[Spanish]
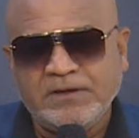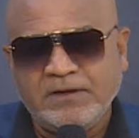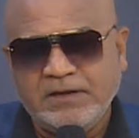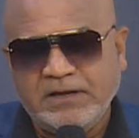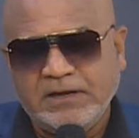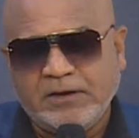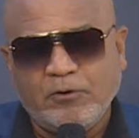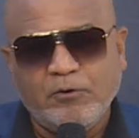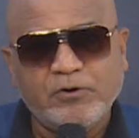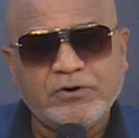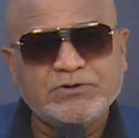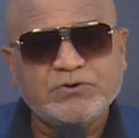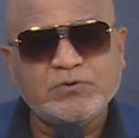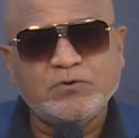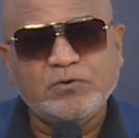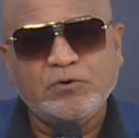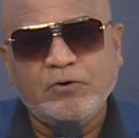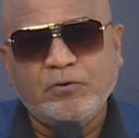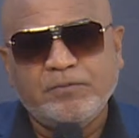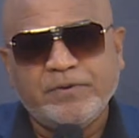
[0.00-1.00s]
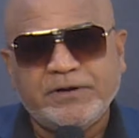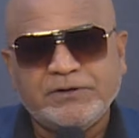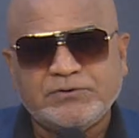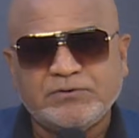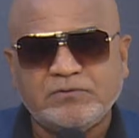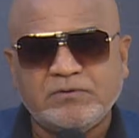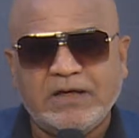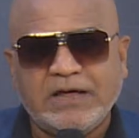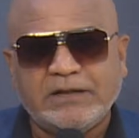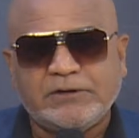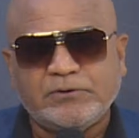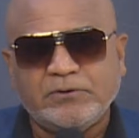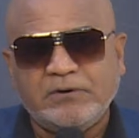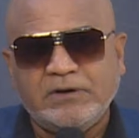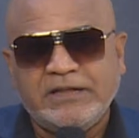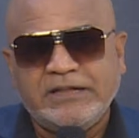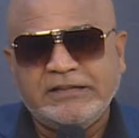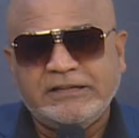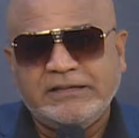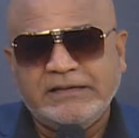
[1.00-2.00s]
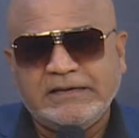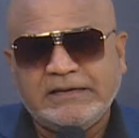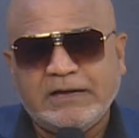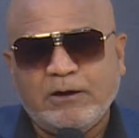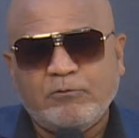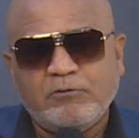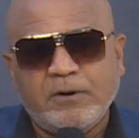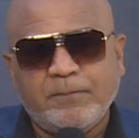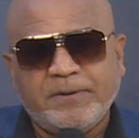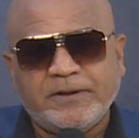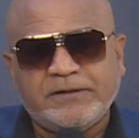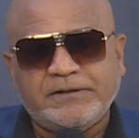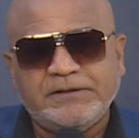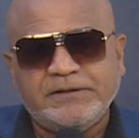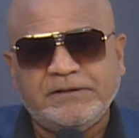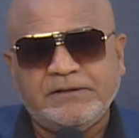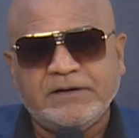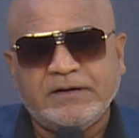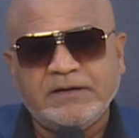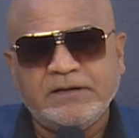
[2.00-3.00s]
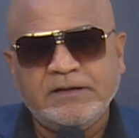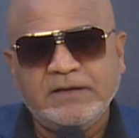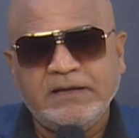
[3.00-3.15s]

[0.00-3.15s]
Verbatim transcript: y coge su nombre y su dato y le indica una pastilla,